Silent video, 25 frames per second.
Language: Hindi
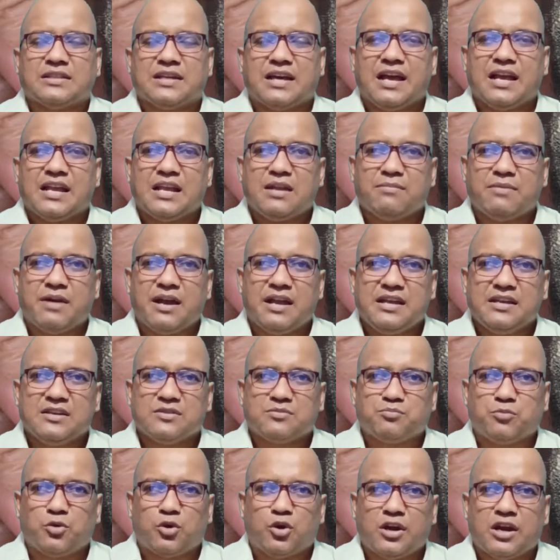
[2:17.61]
उनको रहता
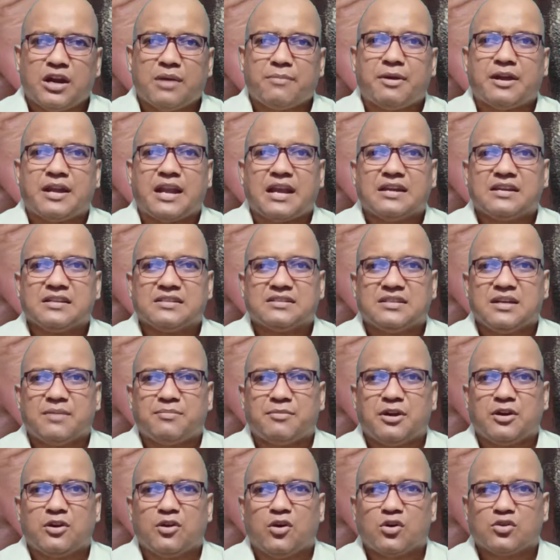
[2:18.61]
है कि भाई
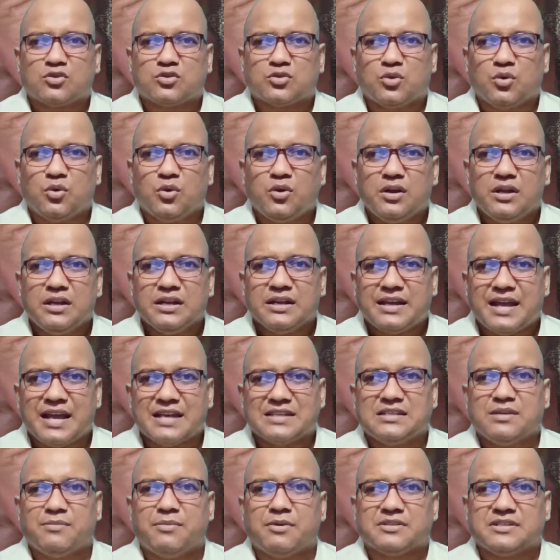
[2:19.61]
पोरोडर्माटाइटिस से अपने डॉग्स
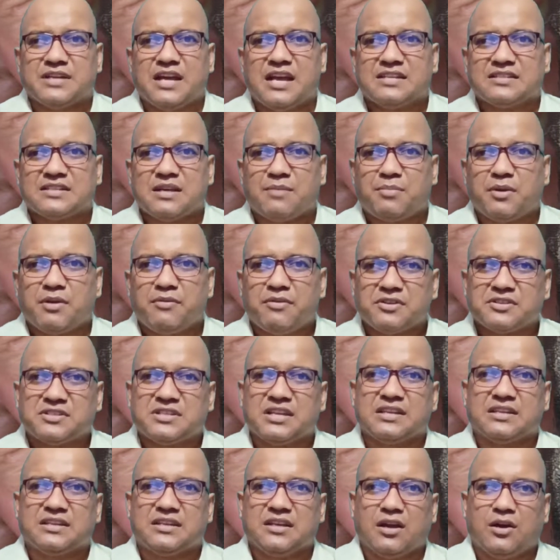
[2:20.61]
को कैसे बचाएं
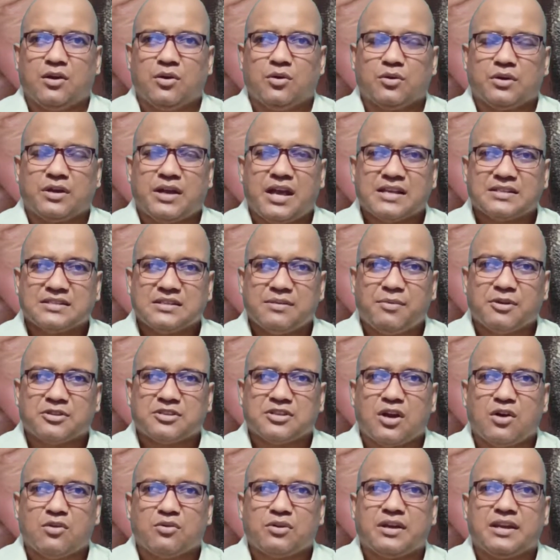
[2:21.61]
इसका प्रिवेंशन क्या हो
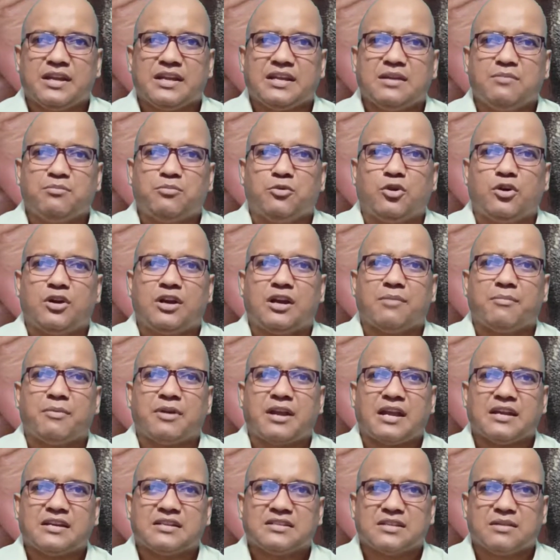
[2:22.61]
कैसे बचाव करें
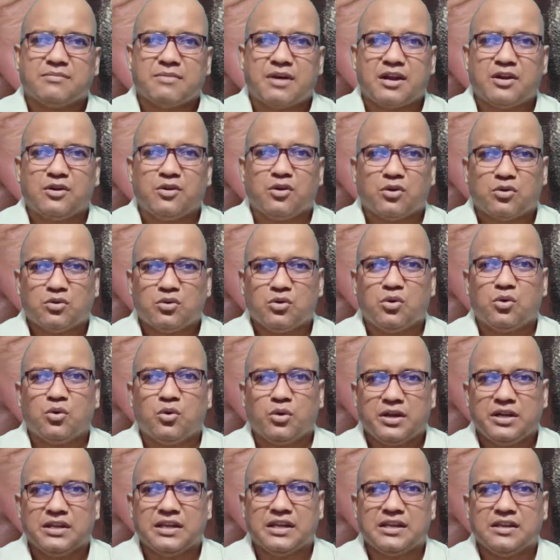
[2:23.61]
कि पोरोडर्माटाइटिस
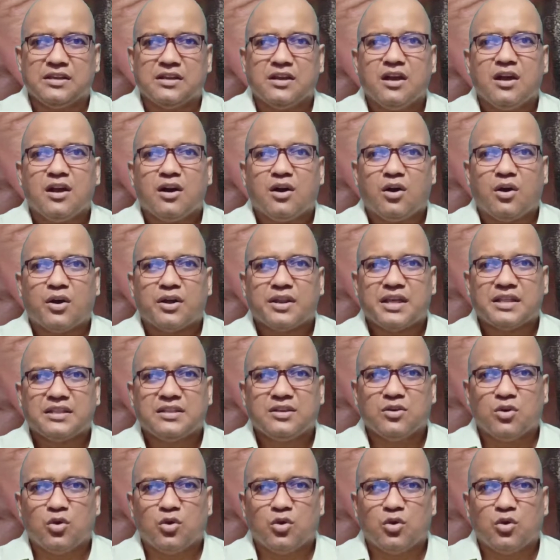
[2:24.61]
हमारे डॉग को हो ही नहीं